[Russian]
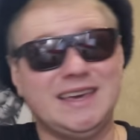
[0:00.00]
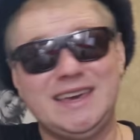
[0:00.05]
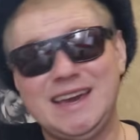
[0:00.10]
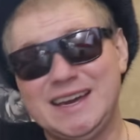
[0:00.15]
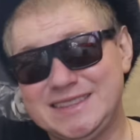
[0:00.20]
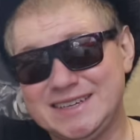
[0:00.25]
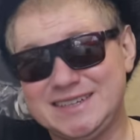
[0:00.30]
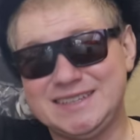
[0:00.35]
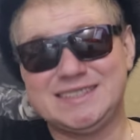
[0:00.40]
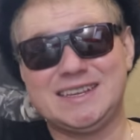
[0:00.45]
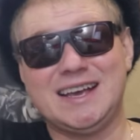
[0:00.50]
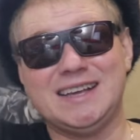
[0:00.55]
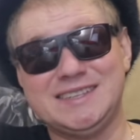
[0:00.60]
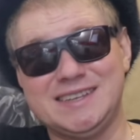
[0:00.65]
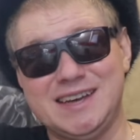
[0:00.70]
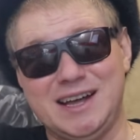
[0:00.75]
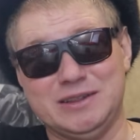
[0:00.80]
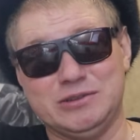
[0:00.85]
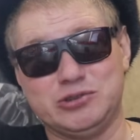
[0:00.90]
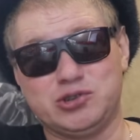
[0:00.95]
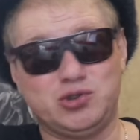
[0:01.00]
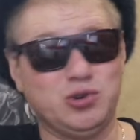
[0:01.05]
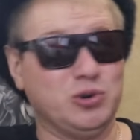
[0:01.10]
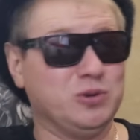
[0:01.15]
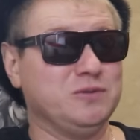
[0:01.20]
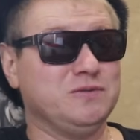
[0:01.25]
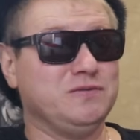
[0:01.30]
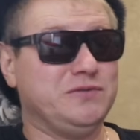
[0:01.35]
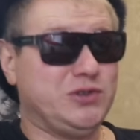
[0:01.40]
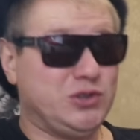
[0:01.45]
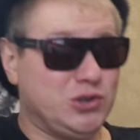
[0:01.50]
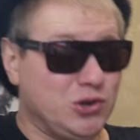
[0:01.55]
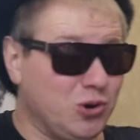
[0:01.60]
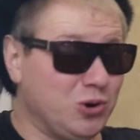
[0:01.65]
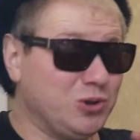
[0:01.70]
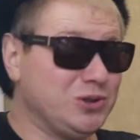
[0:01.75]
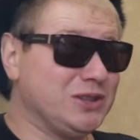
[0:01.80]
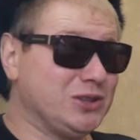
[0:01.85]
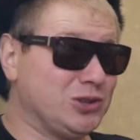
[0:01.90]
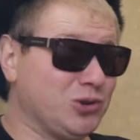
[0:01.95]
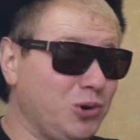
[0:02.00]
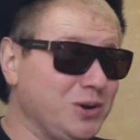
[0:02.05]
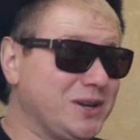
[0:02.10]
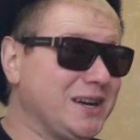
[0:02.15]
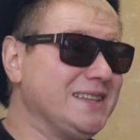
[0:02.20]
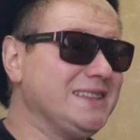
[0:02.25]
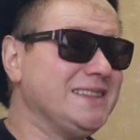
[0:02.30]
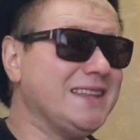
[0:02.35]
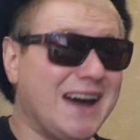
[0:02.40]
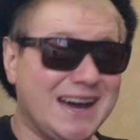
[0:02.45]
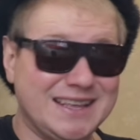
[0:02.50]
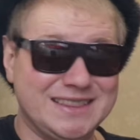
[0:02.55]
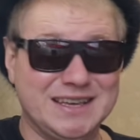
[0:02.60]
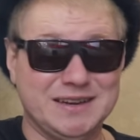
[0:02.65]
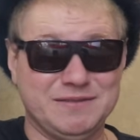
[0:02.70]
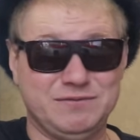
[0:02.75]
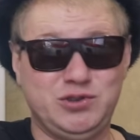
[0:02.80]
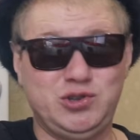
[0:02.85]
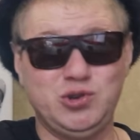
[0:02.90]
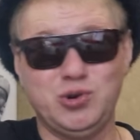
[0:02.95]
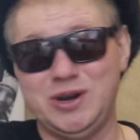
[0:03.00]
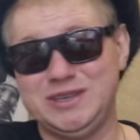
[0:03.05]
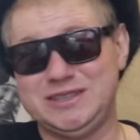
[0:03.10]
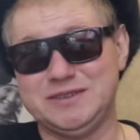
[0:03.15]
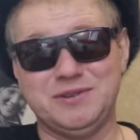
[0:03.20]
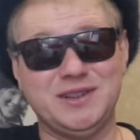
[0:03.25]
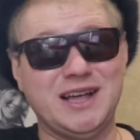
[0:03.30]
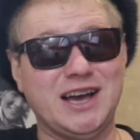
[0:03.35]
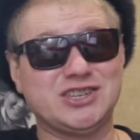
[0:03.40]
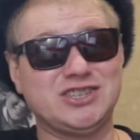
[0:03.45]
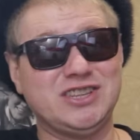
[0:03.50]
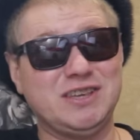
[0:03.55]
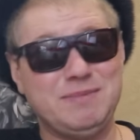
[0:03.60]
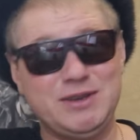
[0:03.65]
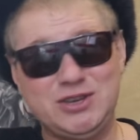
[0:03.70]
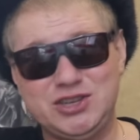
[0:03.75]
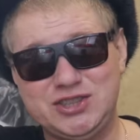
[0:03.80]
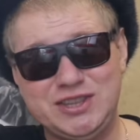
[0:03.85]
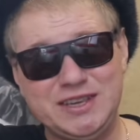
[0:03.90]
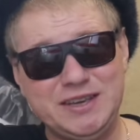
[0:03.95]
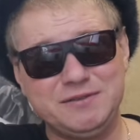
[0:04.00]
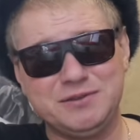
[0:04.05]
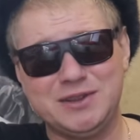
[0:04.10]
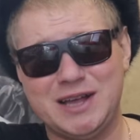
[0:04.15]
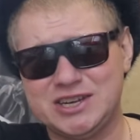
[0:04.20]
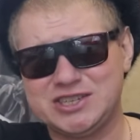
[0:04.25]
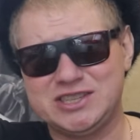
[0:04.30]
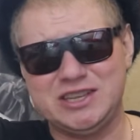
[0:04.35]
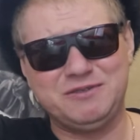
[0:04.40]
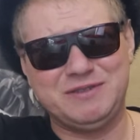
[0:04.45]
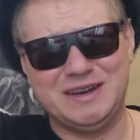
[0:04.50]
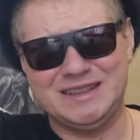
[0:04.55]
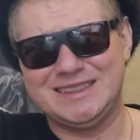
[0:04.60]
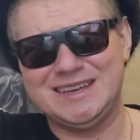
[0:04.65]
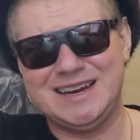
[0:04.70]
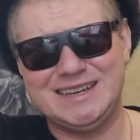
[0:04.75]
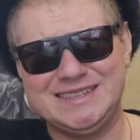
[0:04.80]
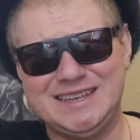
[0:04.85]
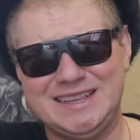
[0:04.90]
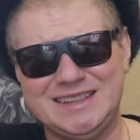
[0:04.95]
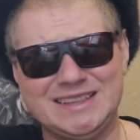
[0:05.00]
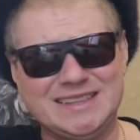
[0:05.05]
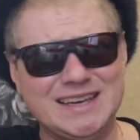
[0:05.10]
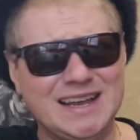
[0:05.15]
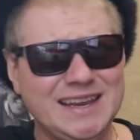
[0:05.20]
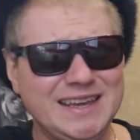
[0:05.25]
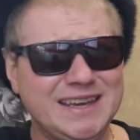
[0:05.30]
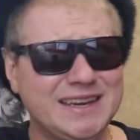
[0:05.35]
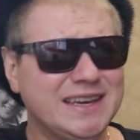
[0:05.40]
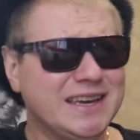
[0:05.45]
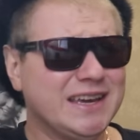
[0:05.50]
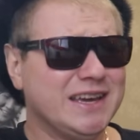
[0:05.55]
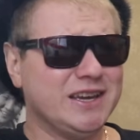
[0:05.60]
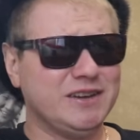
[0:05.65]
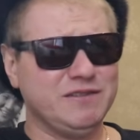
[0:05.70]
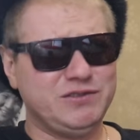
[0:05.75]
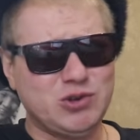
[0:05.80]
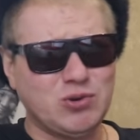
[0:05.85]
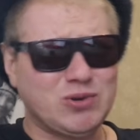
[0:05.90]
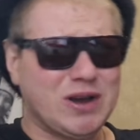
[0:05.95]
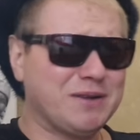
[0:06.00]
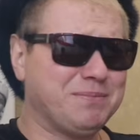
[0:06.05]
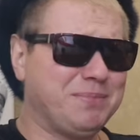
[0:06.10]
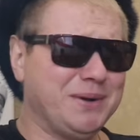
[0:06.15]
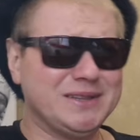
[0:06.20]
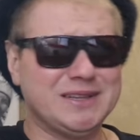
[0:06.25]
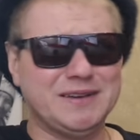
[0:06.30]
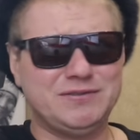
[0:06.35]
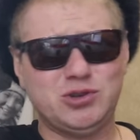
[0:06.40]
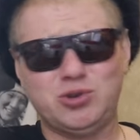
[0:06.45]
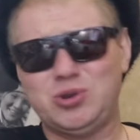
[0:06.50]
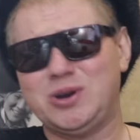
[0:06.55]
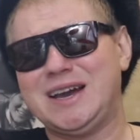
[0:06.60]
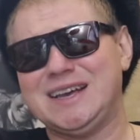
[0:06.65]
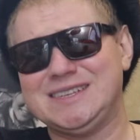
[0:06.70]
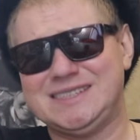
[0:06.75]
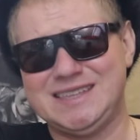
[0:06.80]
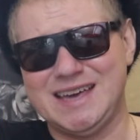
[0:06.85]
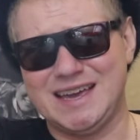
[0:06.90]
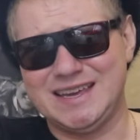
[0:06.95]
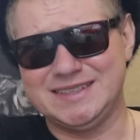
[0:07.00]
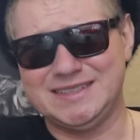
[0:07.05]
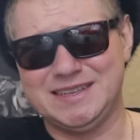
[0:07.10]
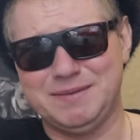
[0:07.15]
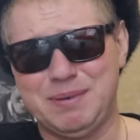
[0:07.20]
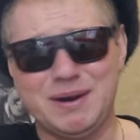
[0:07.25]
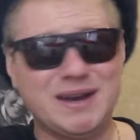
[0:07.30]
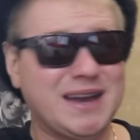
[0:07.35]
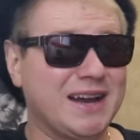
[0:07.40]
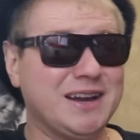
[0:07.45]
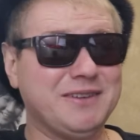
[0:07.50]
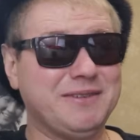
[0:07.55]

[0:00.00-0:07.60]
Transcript: я так и сказал, что все только надо. Все это влажные мечты, влажные фантазии Натали, все как было, все так останется. Пока,